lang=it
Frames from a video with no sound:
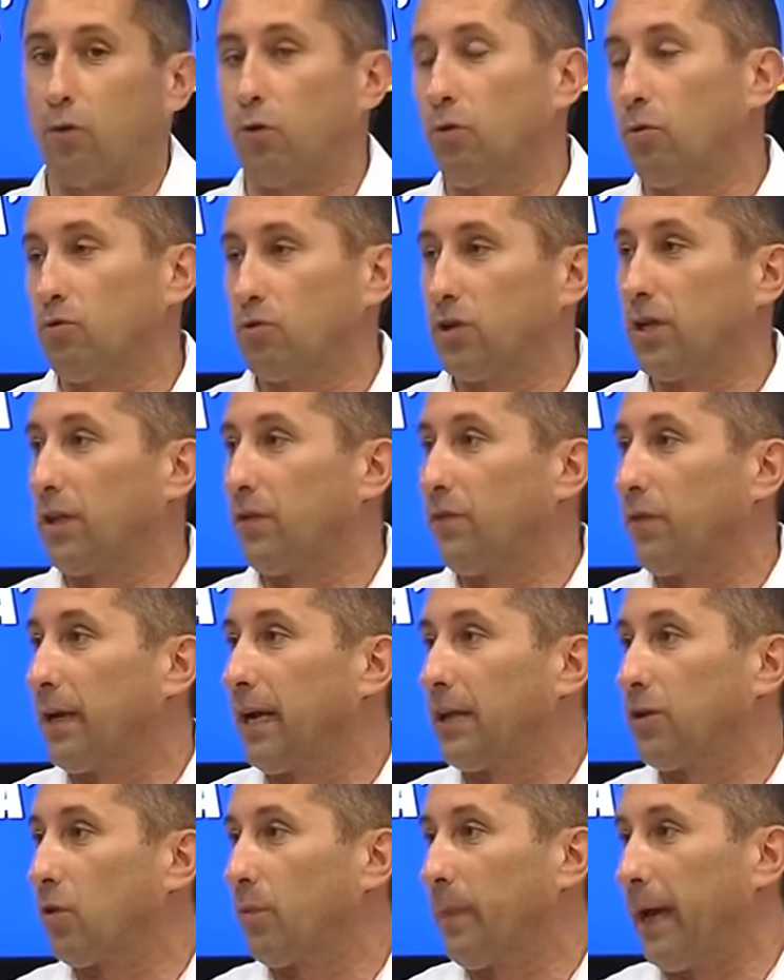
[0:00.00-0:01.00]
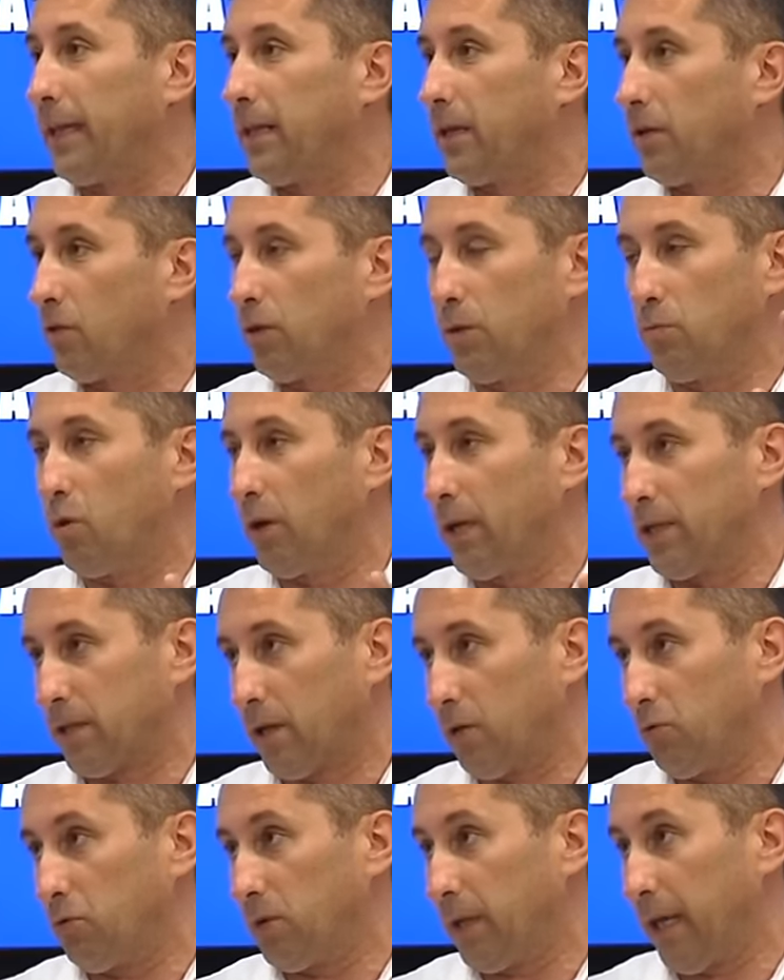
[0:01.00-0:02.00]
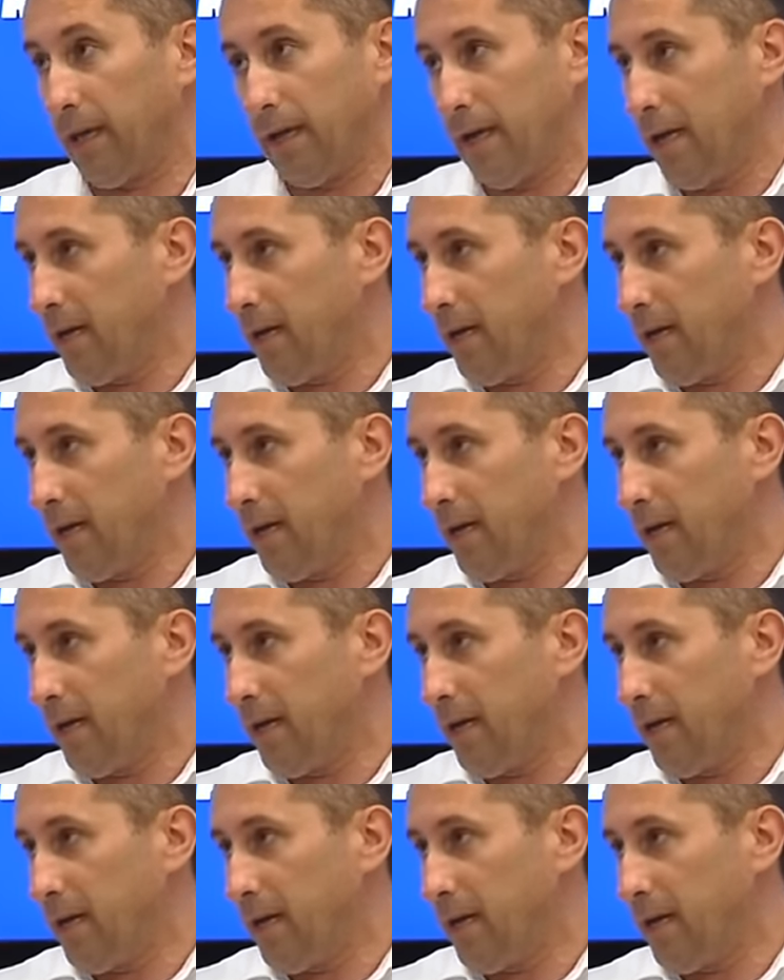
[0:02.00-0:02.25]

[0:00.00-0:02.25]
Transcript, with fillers: con un certificato medico di buona salute?